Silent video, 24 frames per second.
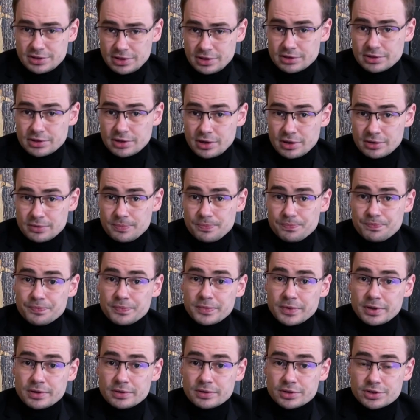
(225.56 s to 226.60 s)
сада.
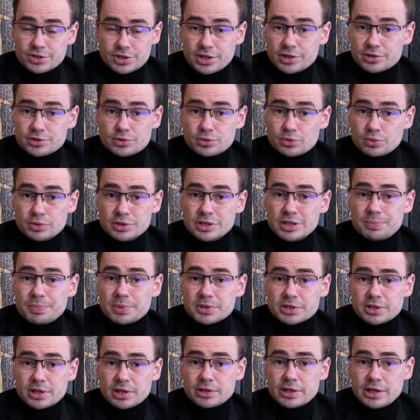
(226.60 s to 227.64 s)
К счастью, не
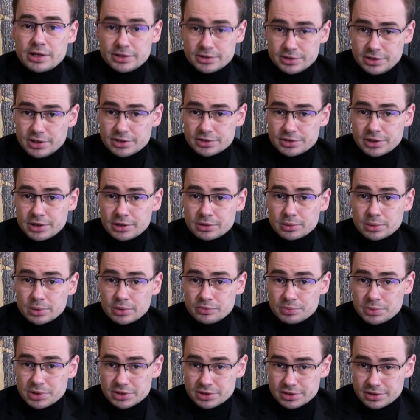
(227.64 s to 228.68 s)
пострадали дети,
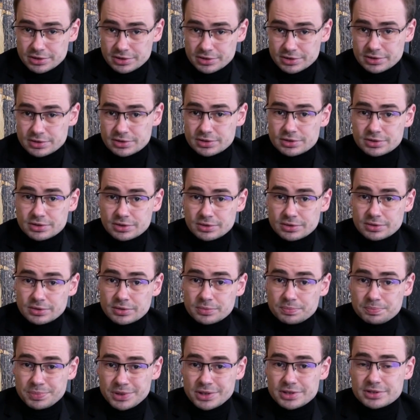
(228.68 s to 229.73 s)
которые вместе
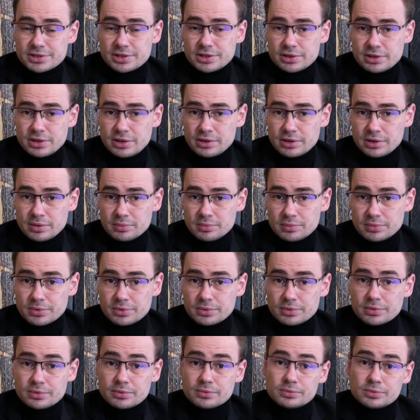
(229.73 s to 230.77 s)
с
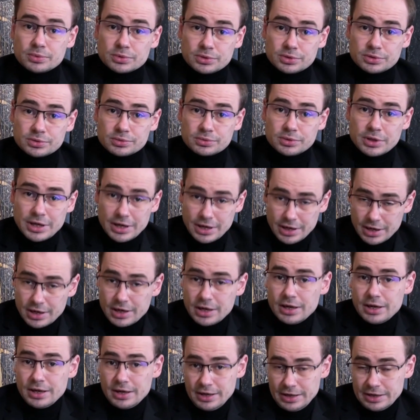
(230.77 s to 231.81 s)
персоналом вот,
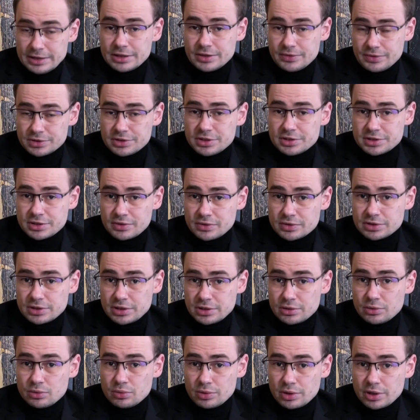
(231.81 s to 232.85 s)
этого детского
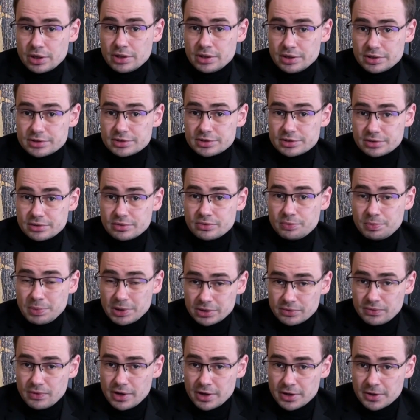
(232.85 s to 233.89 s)
сада укрылись в
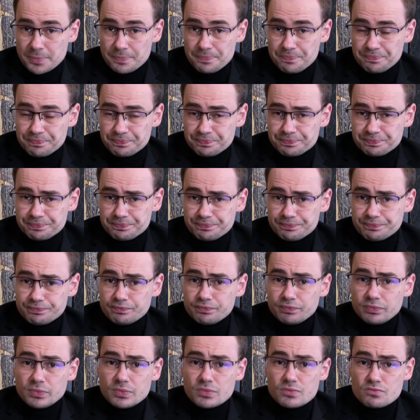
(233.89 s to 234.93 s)
подвале.
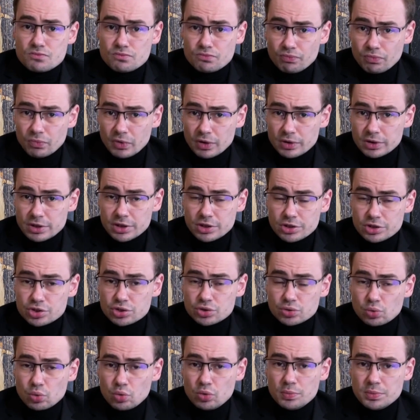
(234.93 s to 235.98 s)
И
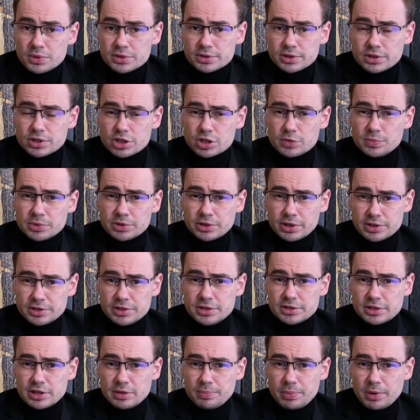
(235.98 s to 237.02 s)
что мы слышим от
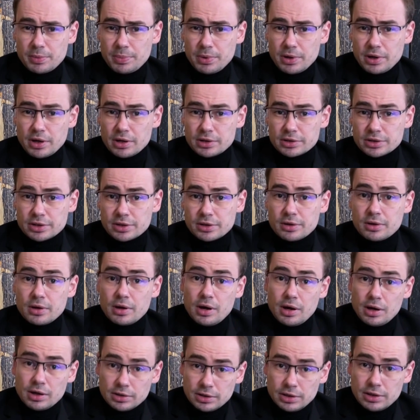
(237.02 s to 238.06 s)
российской пропаганды?
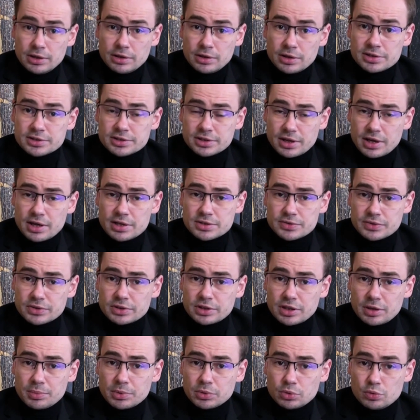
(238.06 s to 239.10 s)
А она рассказывает
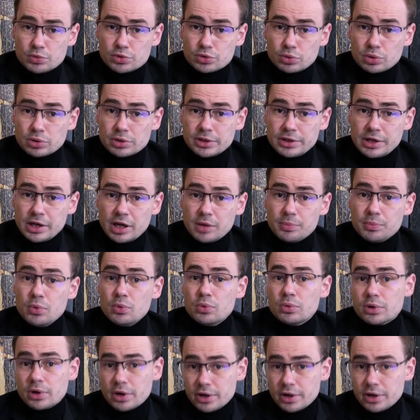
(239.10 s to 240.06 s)
нам о том, что это якобы